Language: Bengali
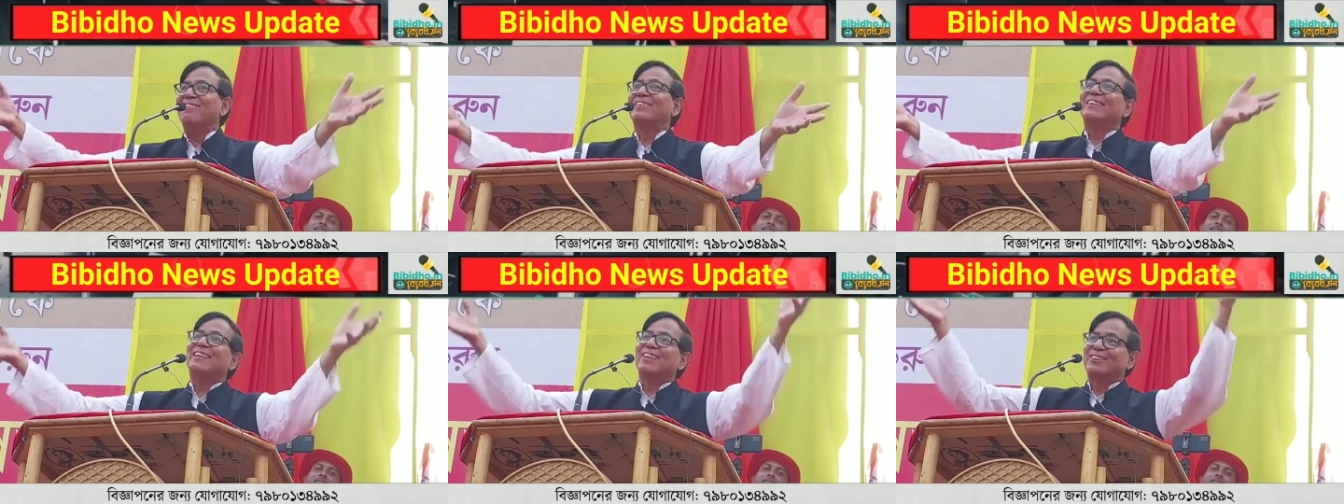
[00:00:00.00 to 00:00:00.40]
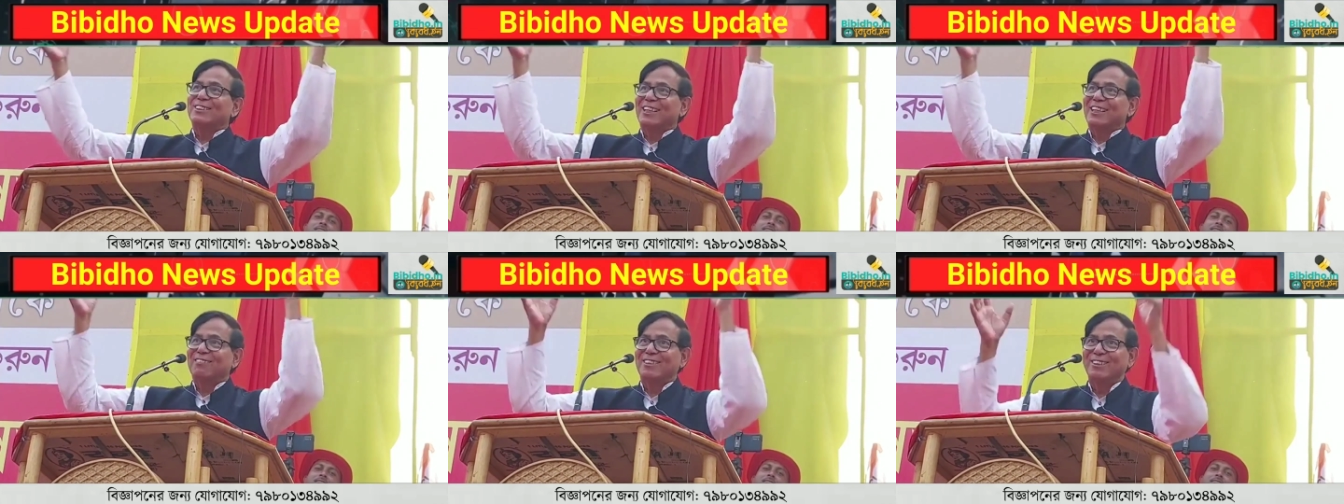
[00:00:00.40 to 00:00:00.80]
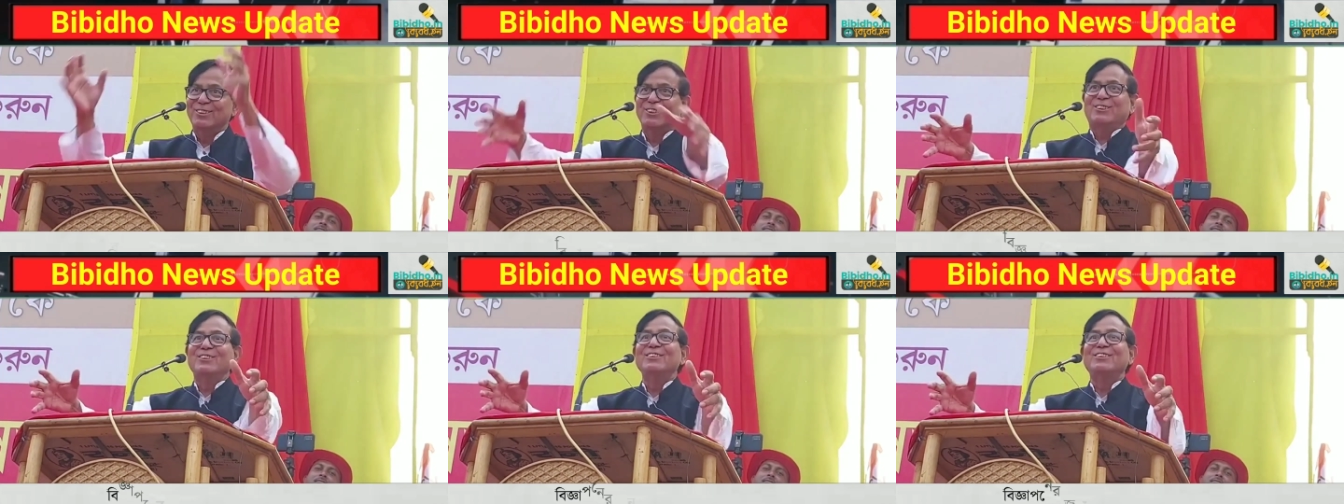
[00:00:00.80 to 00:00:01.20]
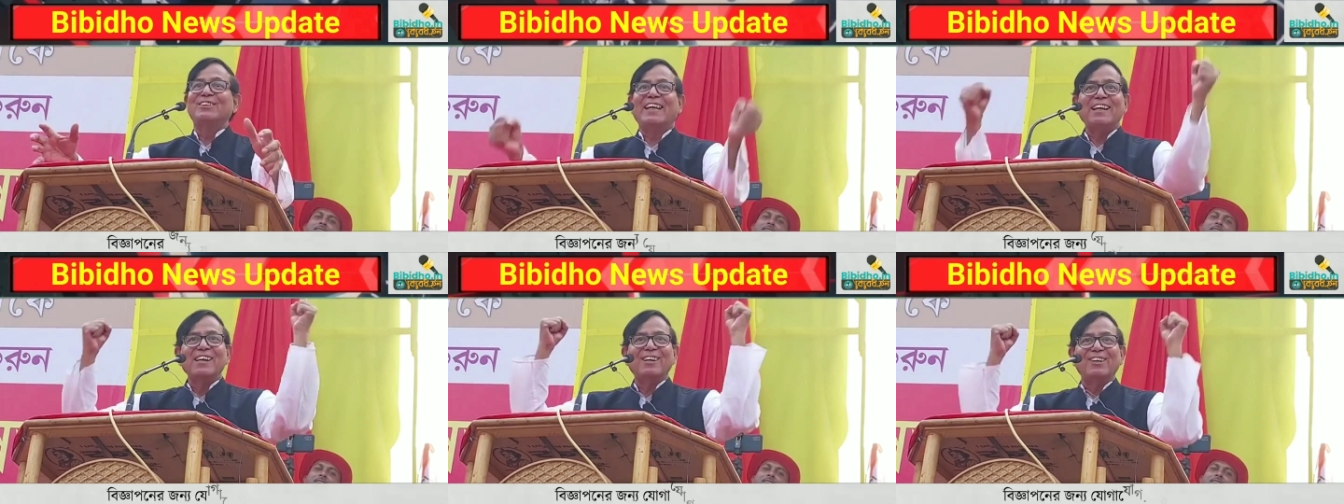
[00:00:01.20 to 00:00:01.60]
আমাদের এখন আবার নতুন
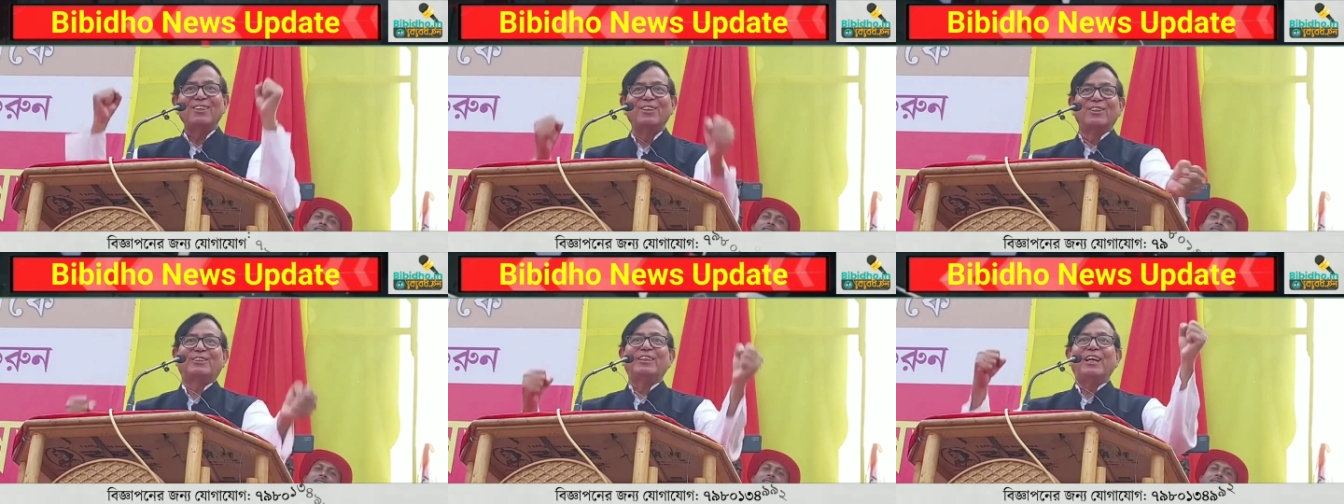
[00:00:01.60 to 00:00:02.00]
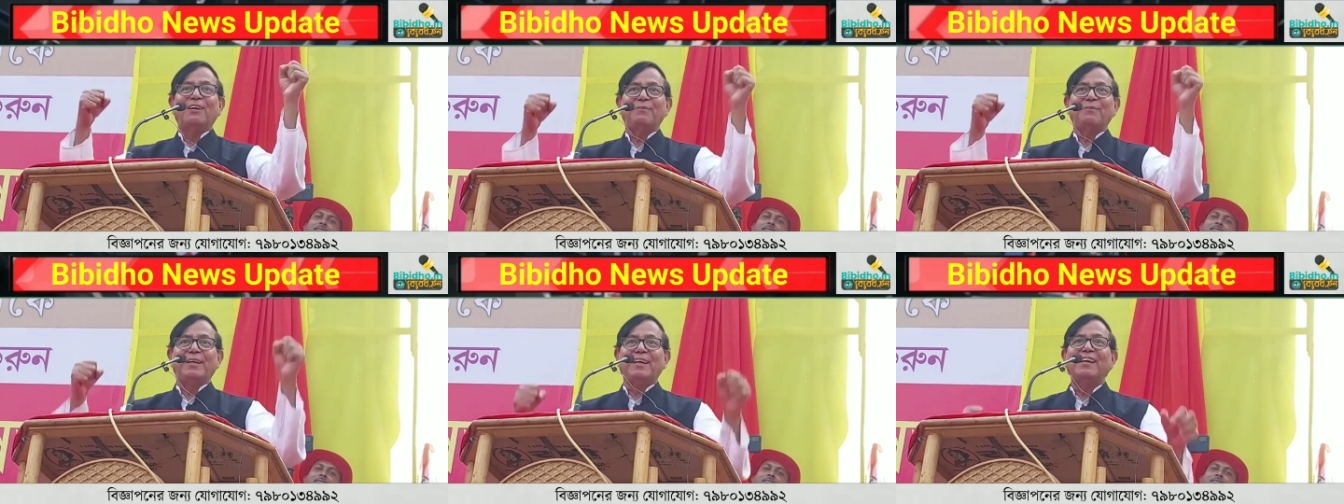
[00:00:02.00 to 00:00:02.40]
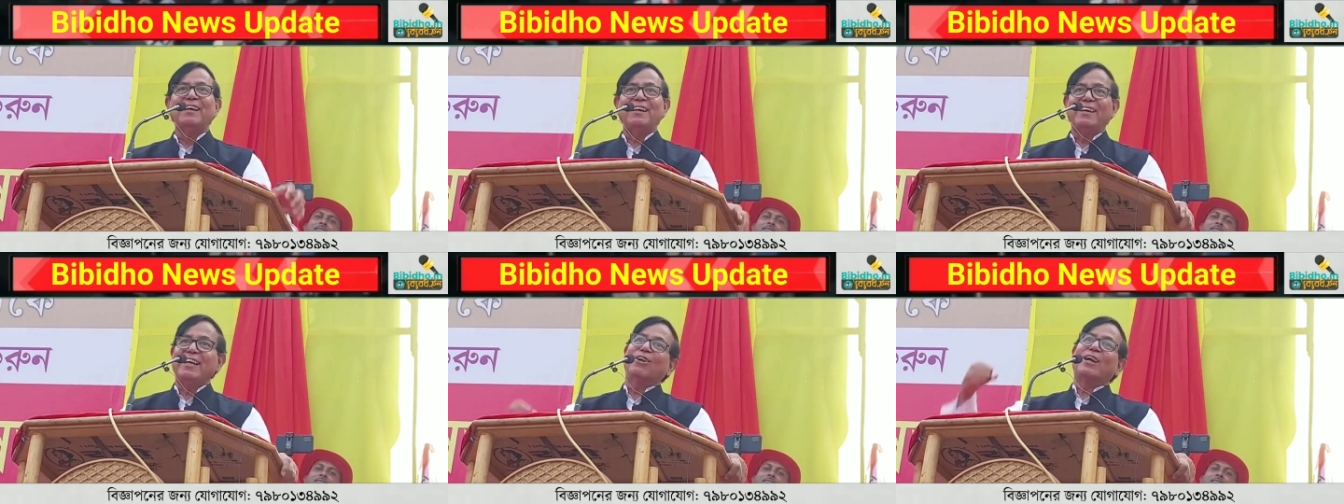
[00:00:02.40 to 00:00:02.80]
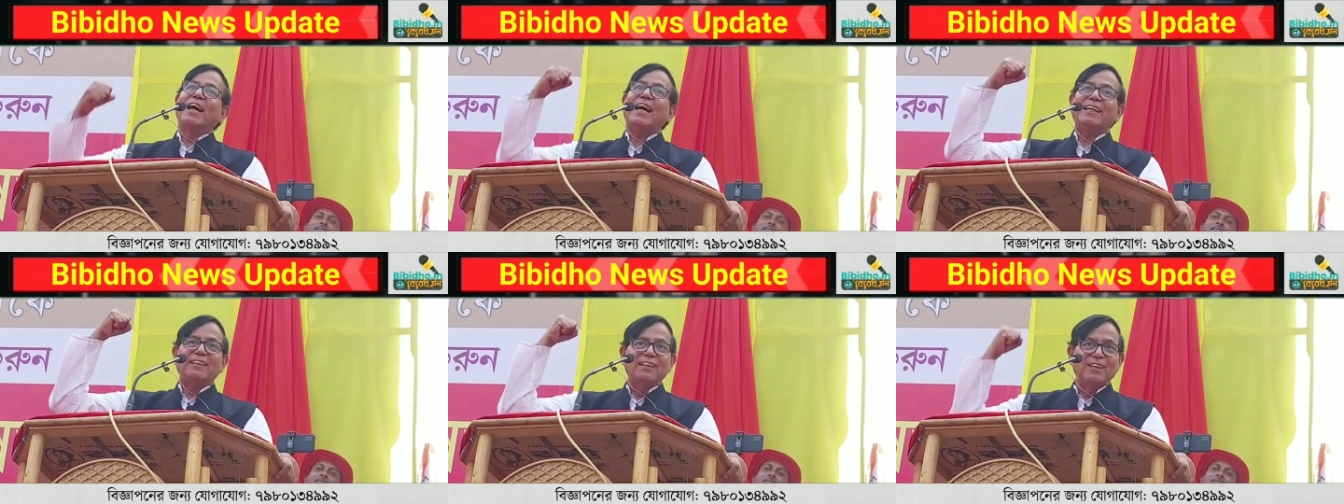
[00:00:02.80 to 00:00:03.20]
করে গড়তে হবে এ
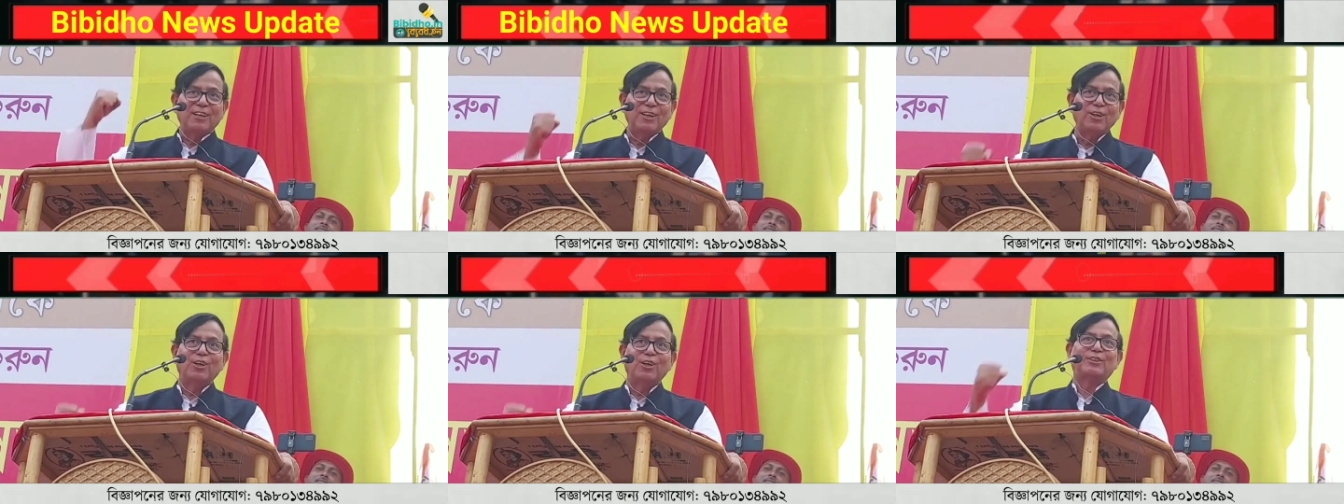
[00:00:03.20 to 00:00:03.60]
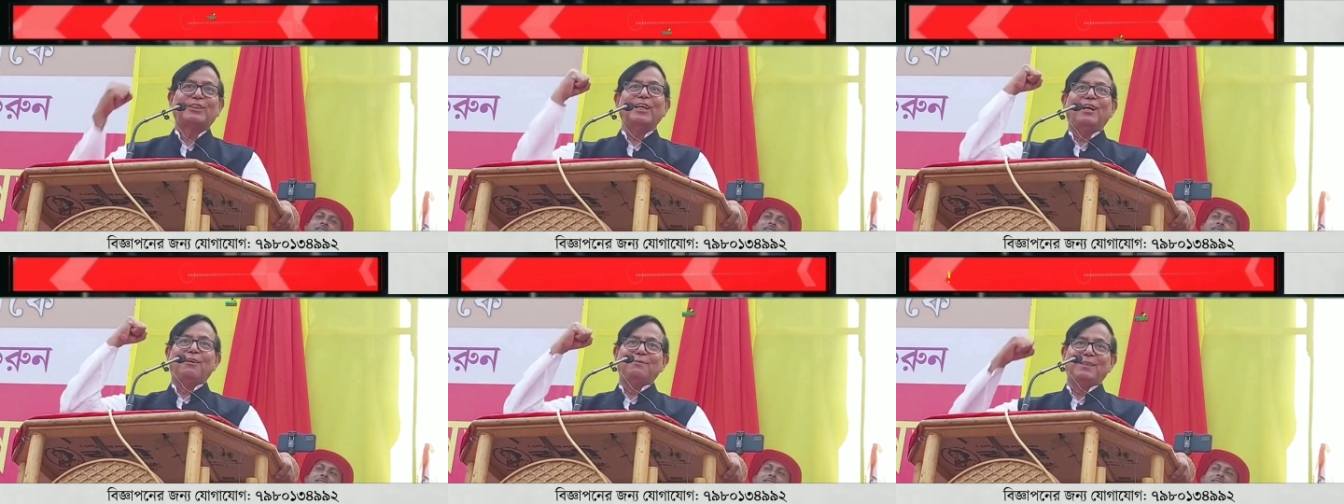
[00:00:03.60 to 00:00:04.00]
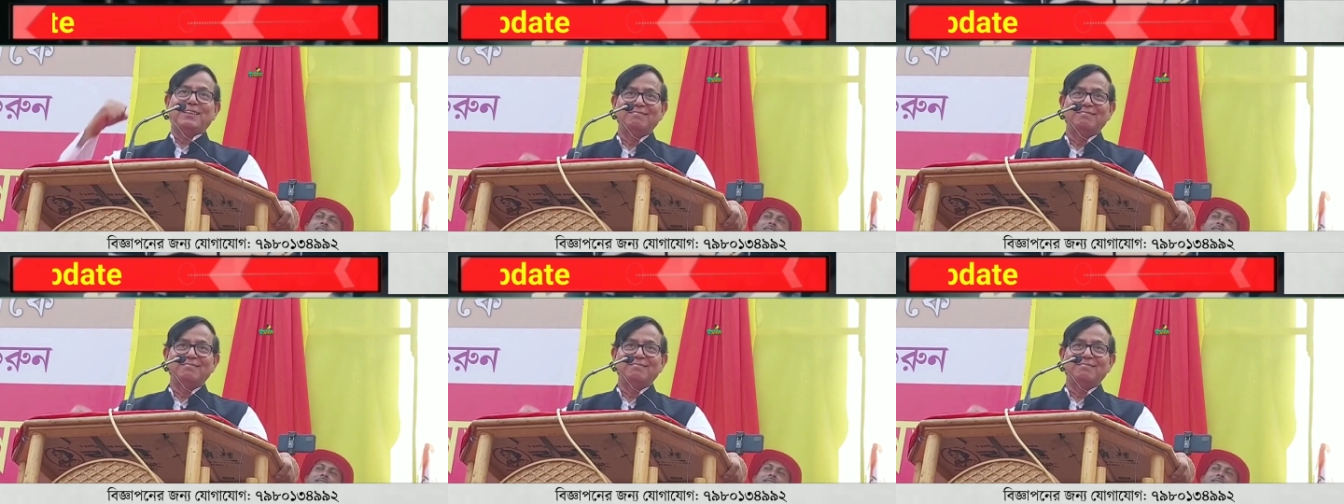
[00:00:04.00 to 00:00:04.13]
লড়াই লড়তে হবে